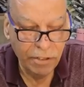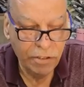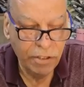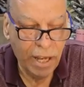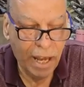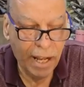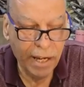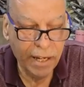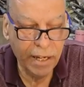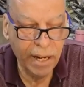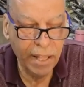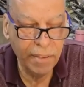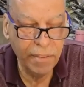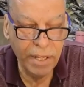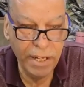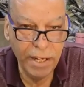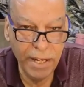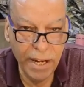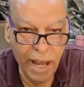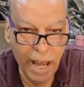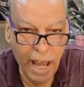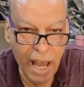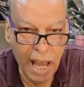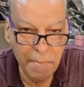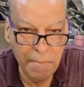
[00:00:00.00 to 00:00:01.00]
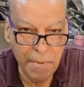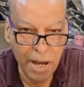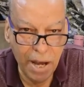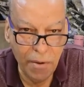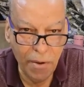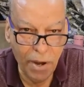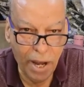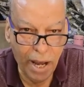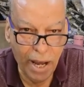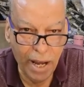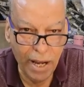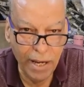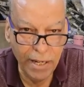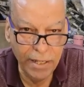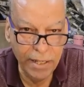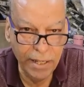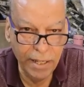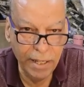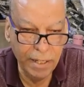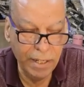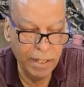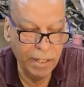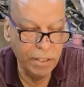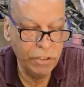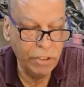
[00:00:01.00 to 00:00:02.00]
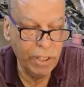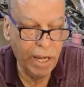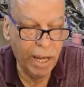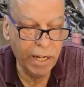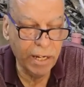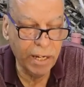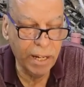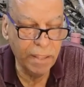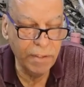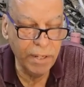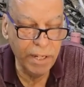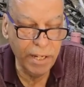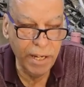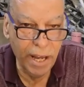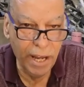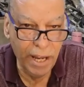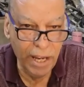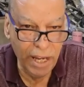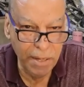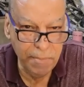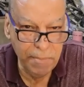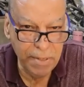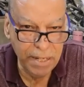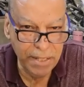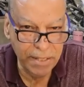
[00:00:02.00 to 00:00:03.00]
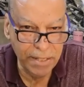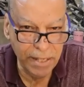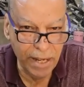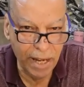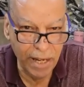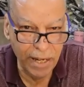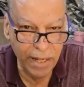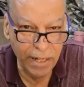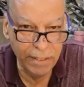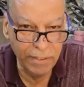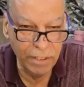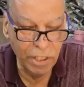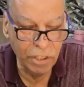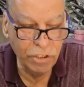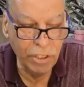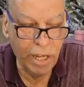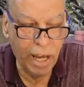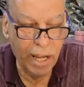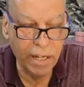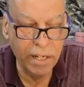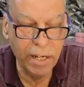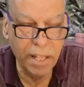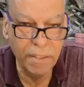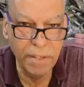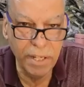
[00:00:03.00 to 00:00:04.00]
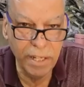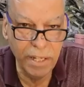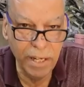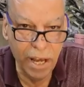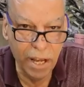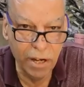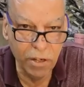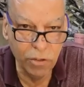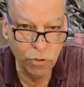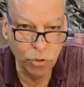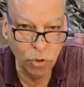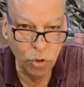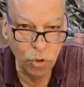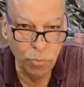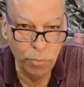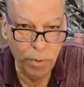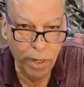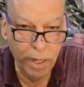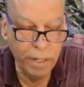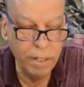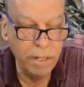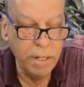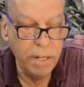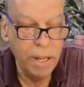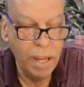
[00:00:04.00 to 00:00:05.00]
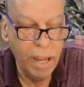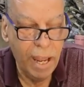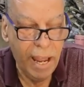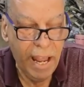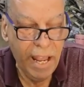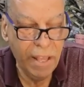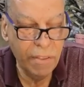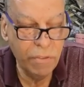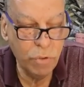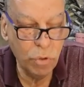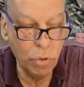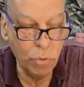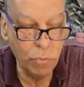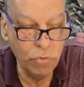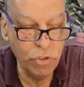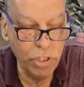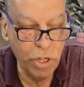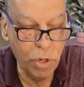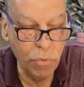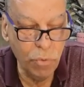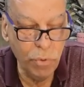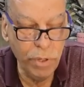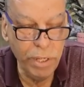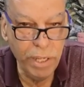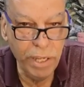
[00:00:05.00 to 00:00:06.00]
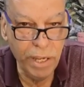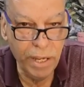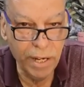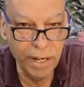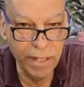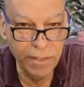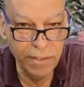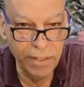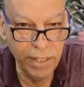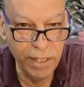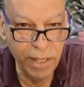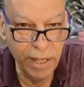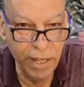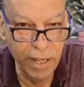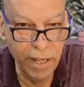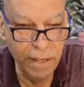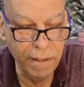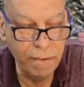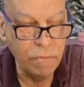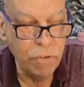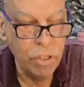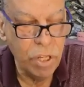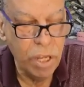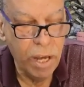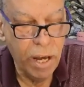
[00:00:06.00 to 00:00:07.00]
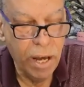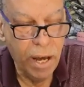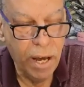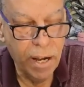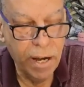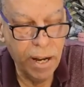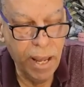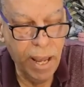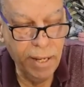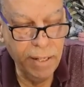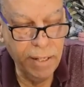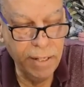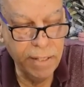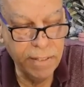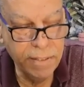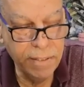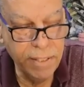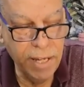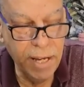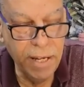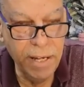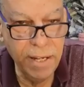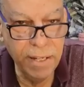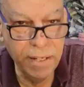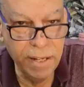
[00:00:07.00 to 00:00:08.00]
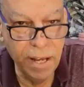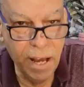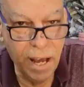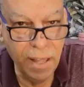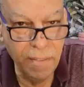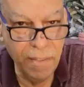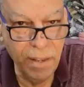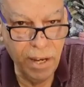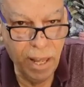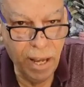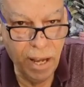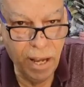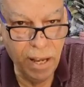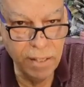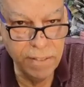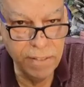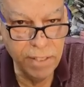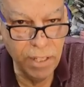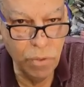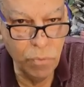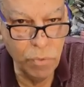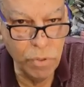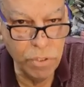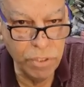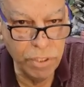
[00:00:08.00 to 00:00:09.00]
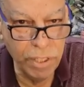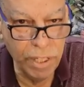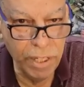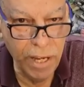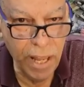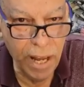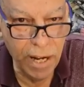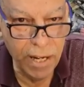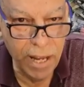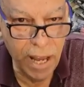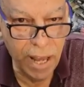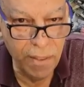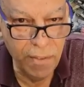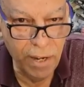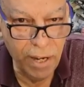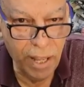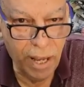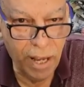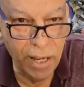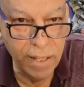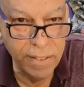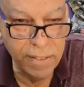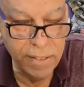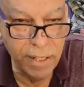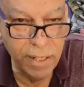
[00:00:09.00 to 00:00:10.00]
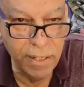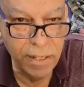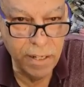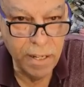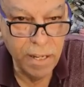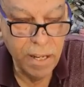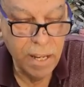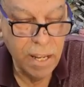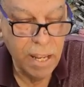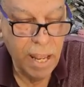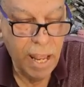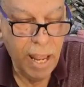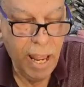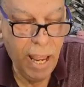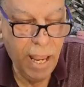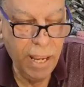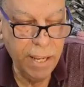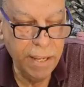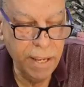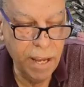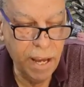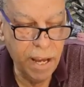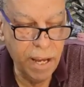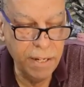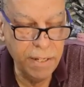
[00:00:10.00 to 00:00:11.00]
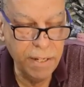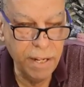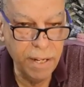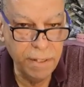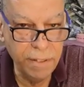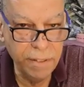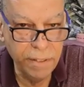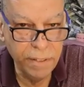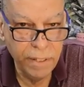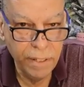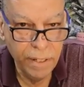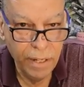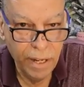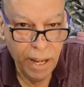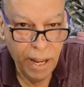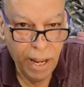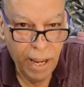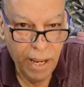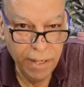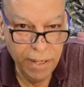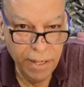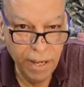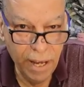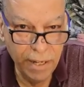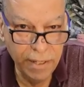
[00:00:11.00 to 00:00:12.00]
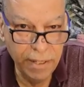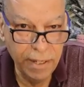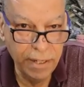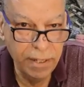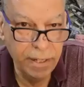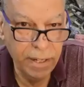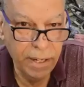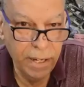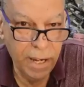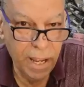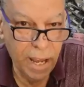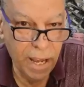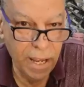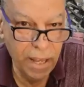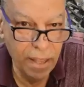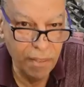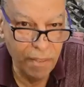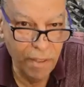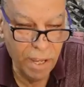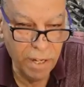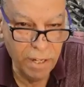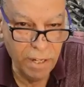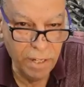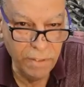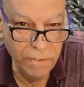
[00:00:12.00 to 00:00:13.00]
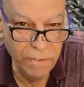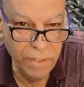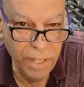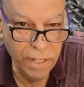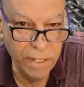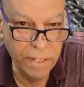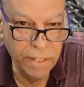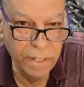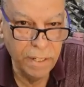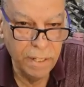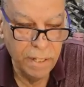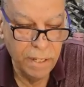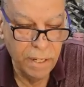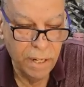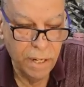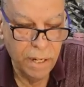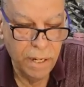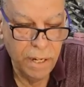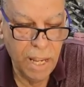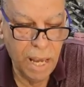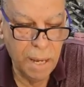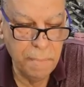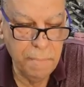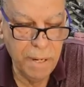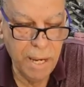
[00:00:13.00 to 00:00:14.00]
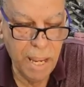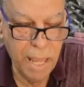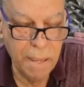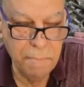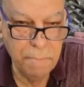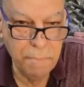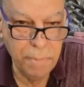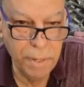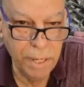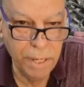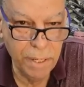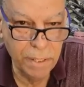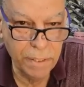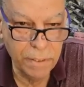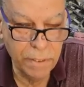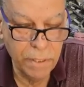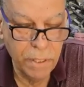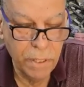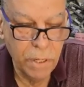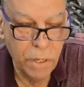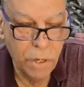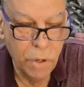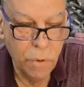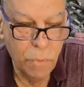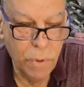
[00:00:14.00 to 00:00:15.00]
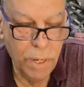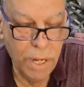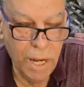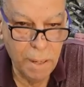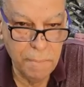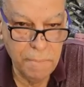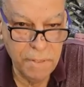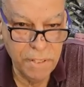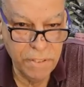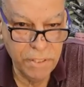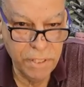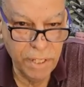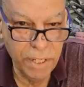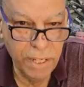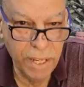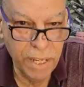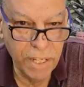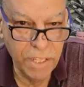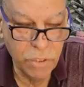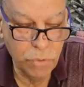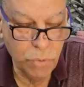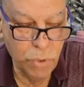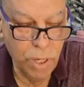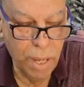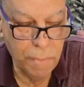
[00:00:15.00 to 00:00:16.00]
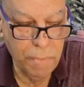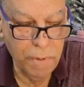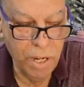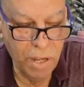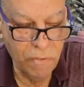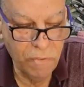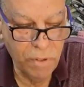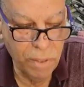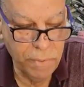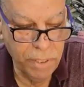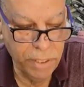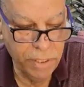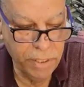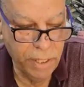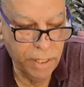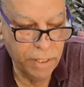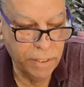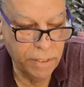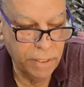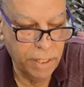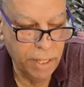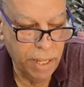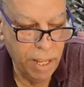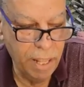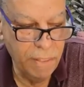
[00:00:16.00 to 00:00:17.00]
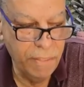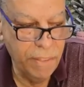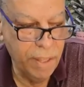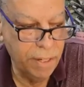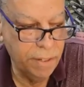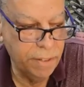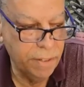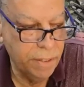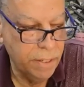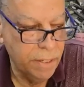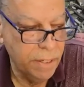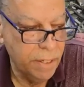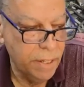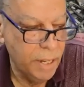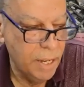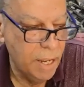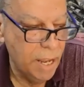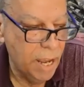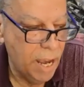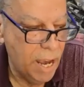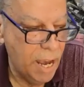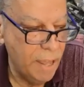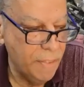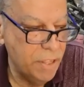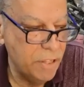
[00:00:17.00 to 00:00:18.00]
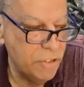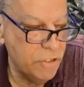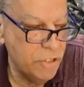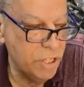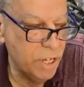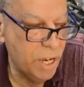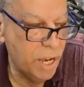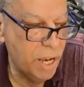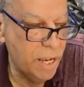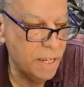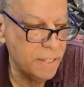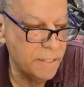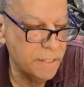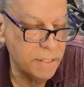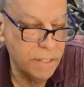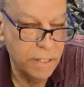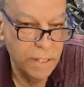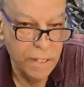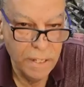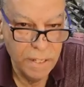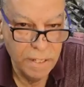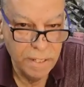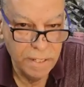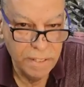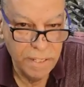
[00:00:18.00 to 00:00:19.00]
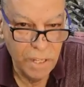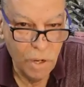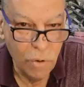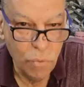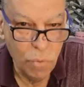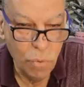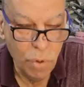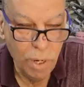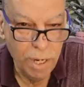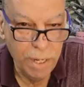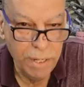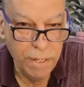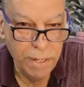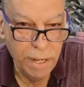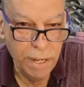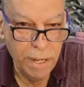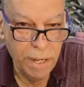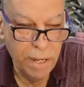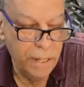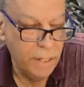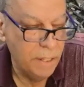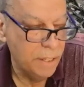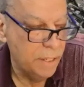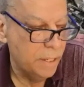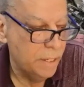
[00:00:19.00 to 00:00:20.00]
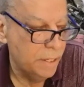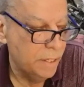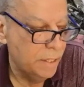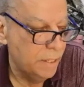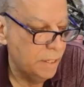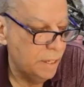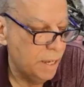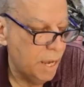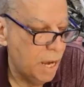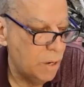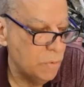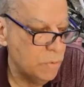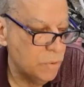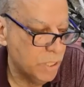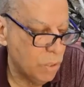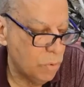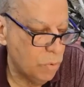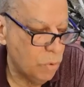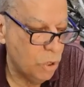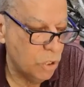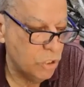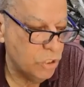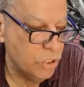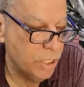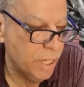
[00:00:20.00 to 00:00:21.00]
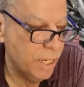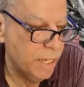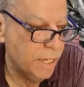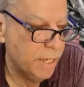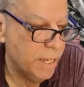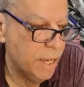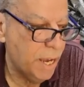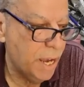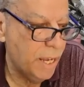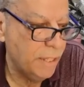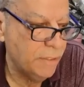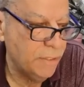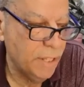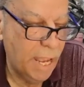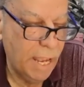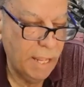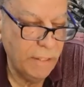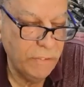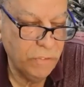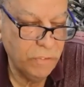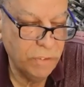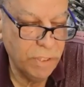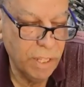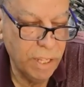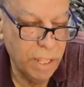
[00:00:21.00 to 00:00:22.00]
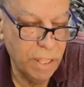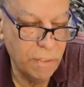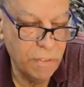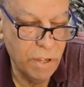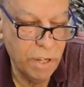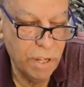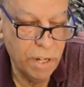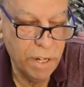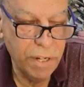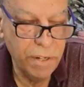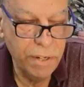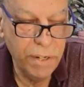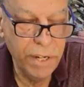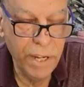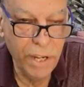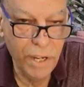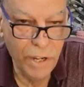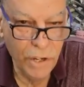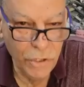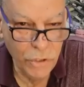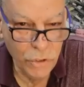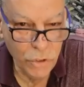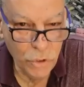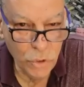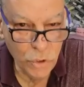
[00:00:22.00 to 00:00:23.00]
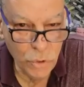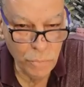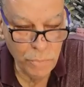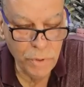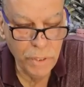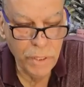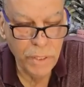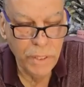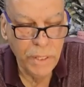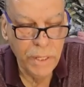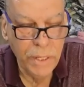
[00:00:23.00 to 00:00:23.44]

تعرض الى حماوه عاليه تعرض الى حمل زايد تعرض الى رطوبه اي ظروف جويه رديئه راح يستهلك هذا العازل واستهلاك هذا العازل احيانا احيانا لا يظهر عندك لا بالامبير ولا بالسيريس ولا بالافوميتر اذا هذا الجهاز سويناه او سووه الشركات حتى يظهر لنا عيوب